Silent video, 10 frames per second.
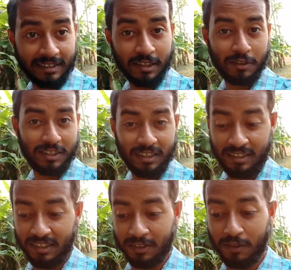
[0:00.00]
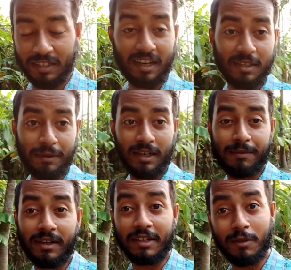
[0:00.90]
আজকে তো সেই জিনিসগুলো দেখাতে
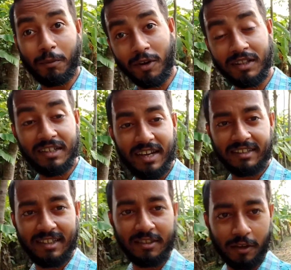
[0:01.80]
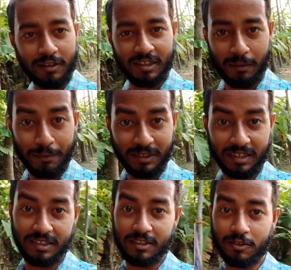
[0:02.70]
পারলাম না কিন্তু পরের দিন নেক্সট দিন যখন যাবো আমি
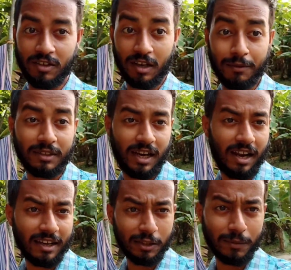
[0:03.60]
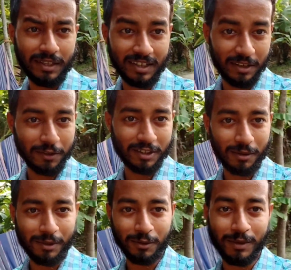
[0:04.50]
সেই জিনিসগুলো দেখাবো তার আগে তোমাদের কি করতে
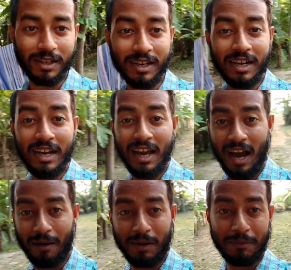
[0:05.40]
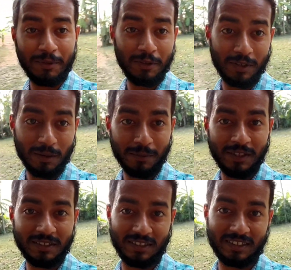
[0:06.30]
হবে তোমাদের আমার ভিডিওটার
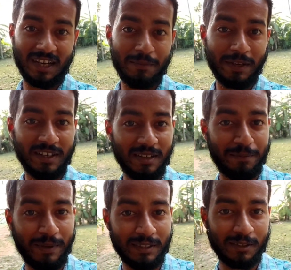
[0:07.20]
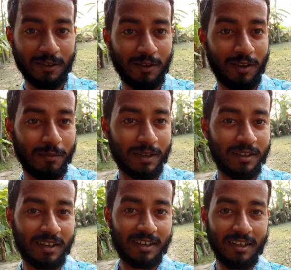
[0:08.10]
মধ্যে সাবস্ক্রাইব বাটনটা প্রেস করে অল
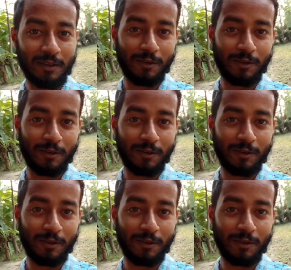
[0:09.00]
বাটনটা ক্লিক